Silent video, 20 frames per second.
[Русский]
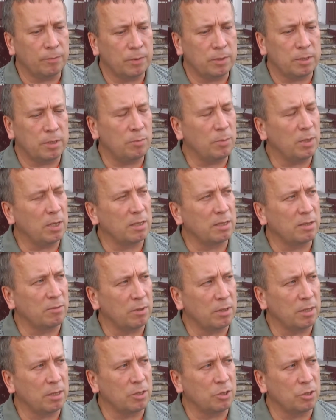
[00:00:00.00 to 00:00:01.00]
семья
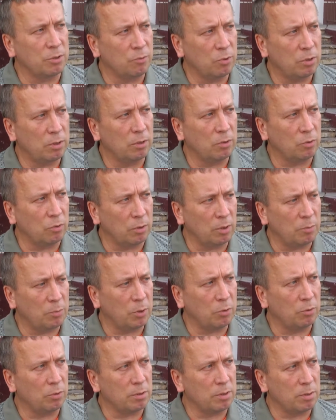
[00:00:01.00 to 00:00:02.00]
завела животное, то она
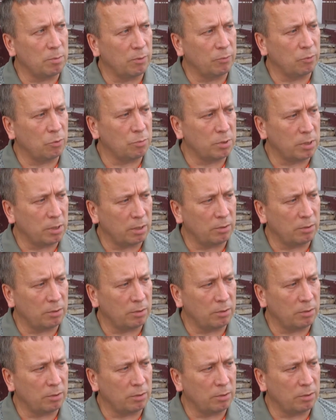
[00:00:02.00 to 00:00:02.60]
берет на себя в том числе